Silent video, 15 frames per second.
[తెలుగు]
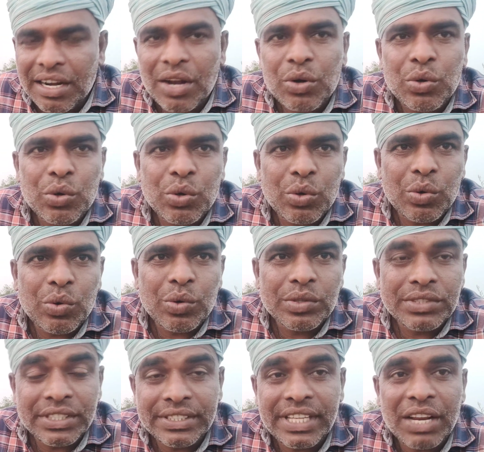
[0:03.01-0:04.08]
నన్ను
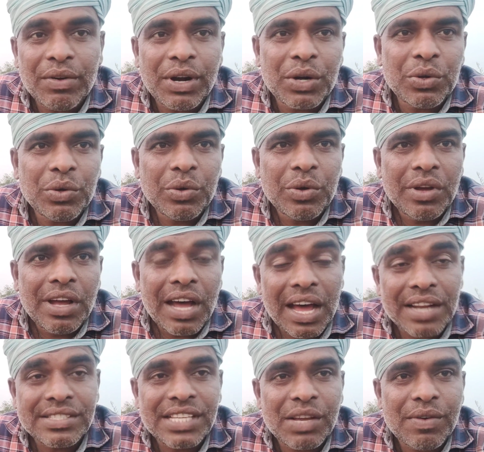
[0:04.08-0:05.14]
తిట్టేవాడు
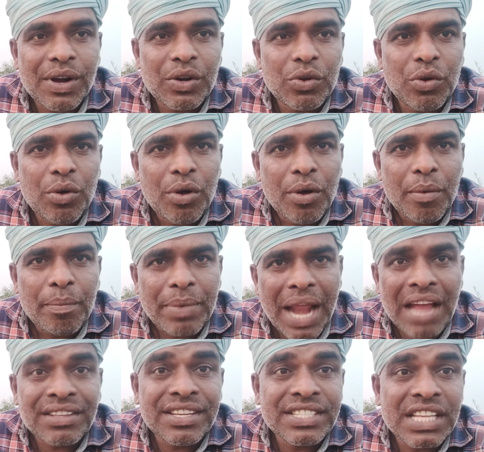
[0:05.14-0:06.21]
అరిచేవాడు
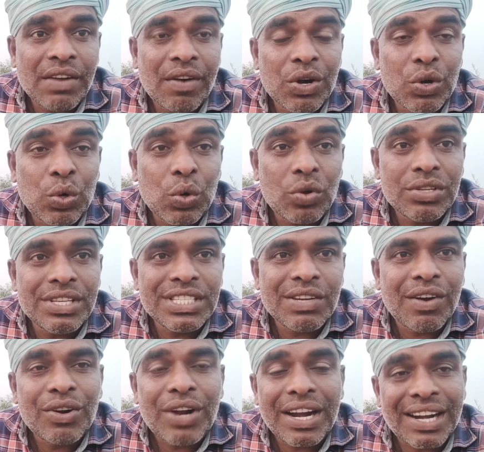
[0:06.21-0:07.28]
ప్రాంక్ చేసేవాడు ట్రోల్
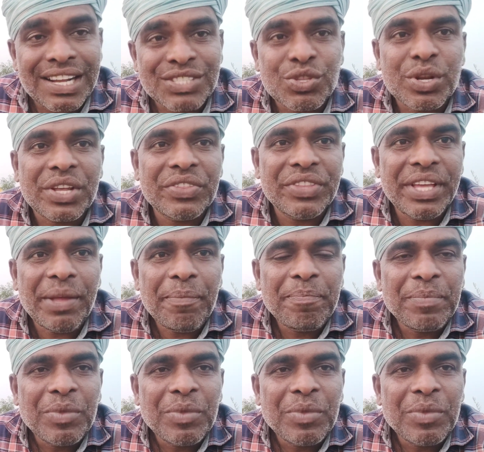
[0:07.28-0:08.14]
చేసేవాడు అడ్రస్ దొరికింది